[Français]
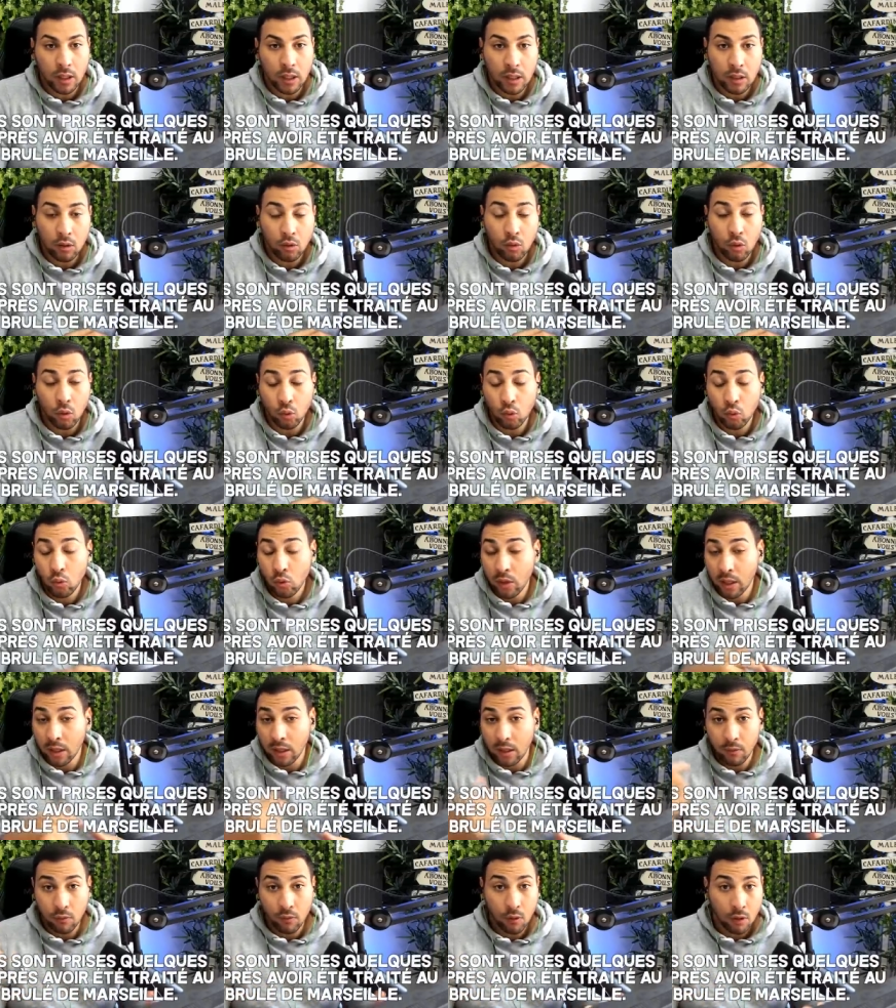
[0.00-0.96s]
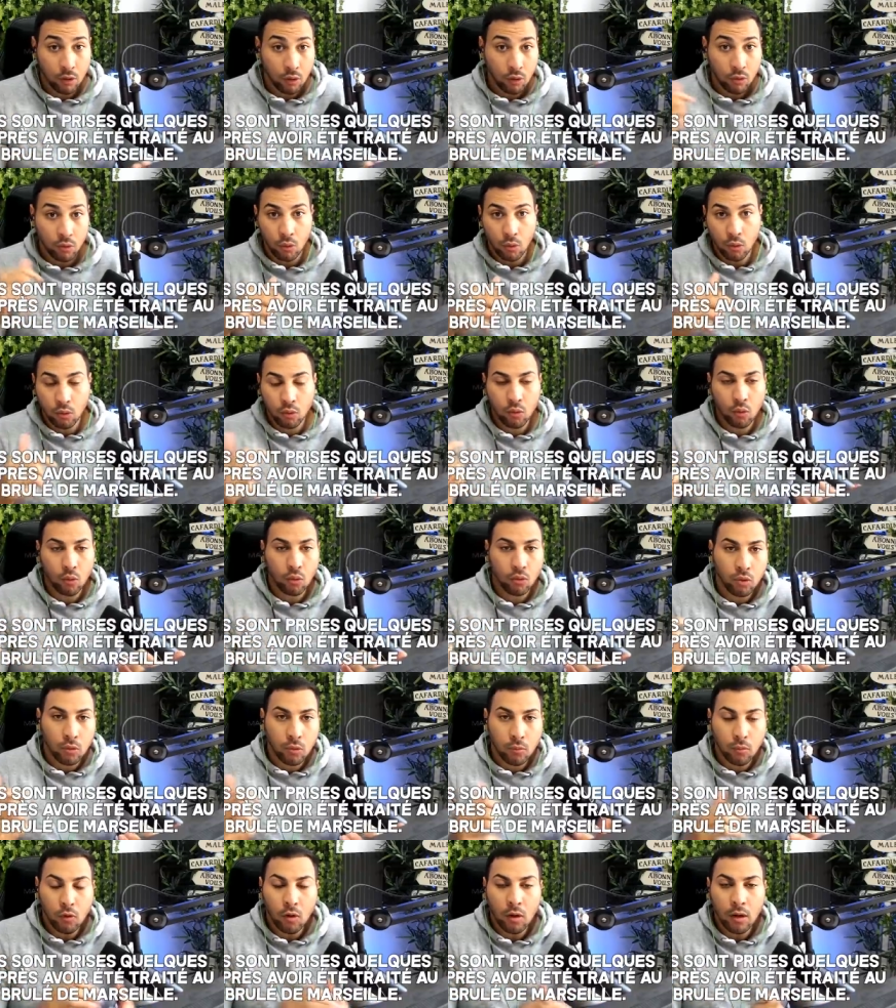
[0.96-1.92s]
et surtout il y a des voitures autour
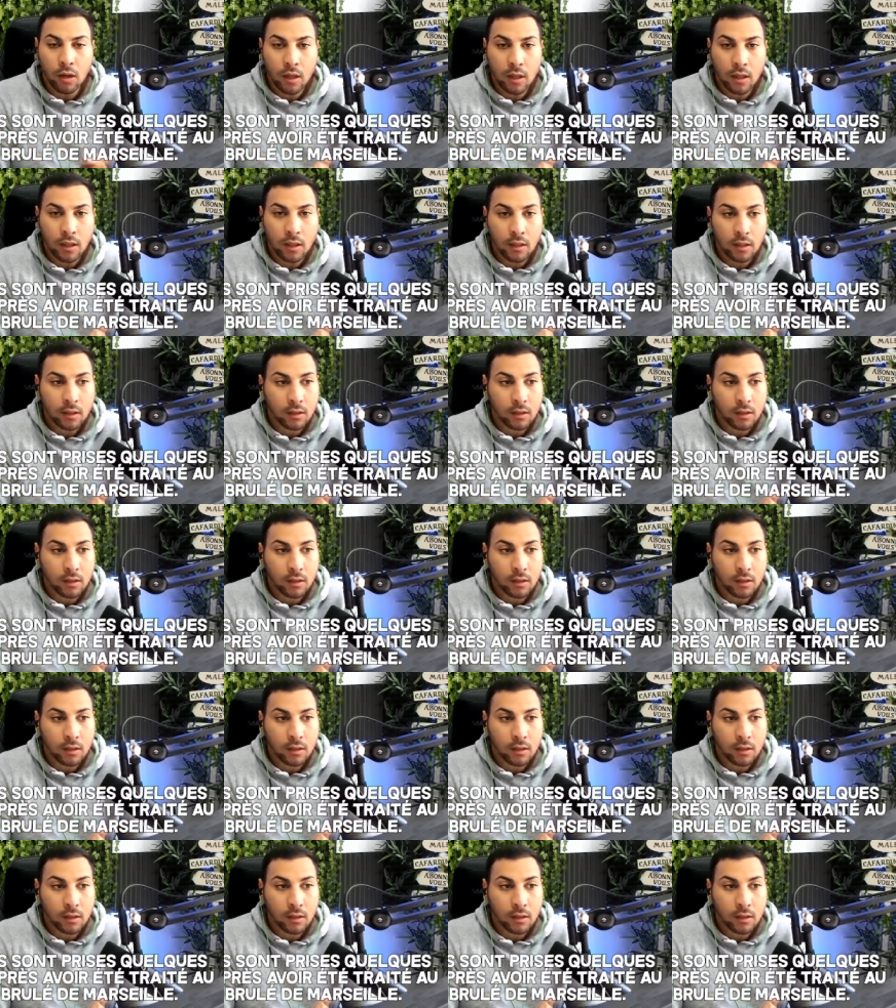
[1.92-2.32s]
de moi,